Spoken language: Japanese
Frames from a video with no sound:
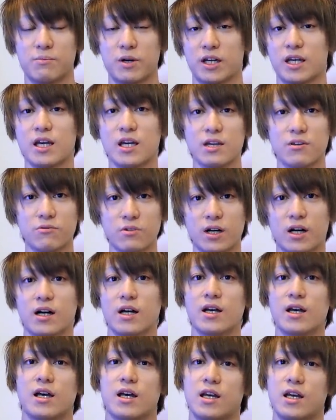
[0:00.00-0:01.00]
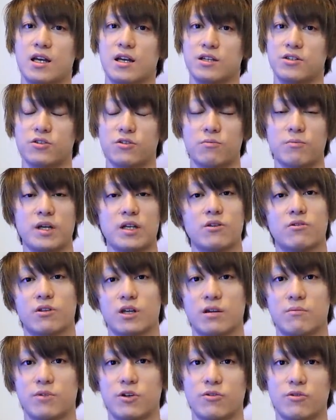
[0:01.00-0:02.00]
まあ、原因は、えー、ちょっと目の
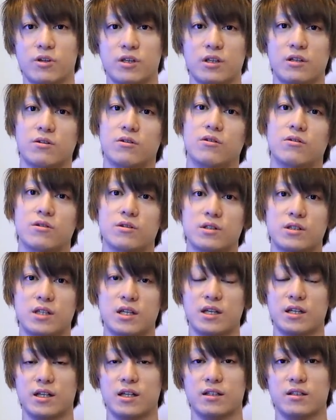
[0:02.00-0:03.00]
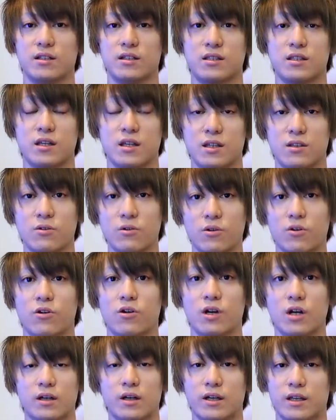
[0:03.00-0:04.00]
ね、病気のせいなんですけ
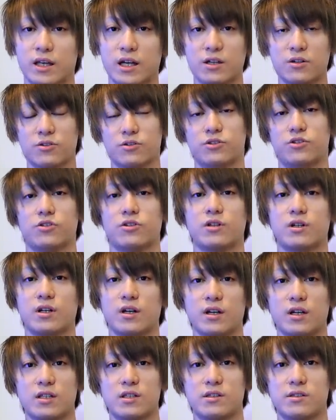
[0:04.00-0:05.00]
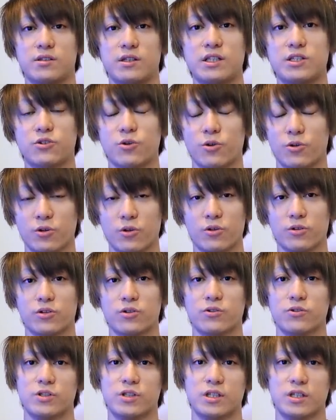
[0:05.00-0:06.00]
ど、約じゅっかげつ以上の
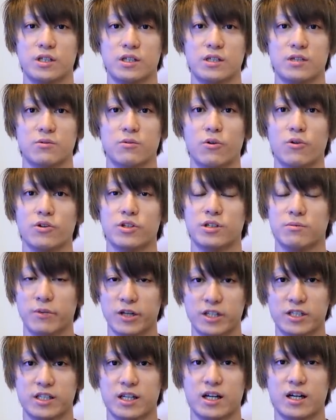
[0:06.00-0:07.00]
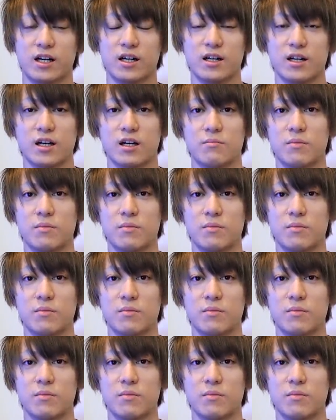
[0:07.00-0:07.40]
休止をしました。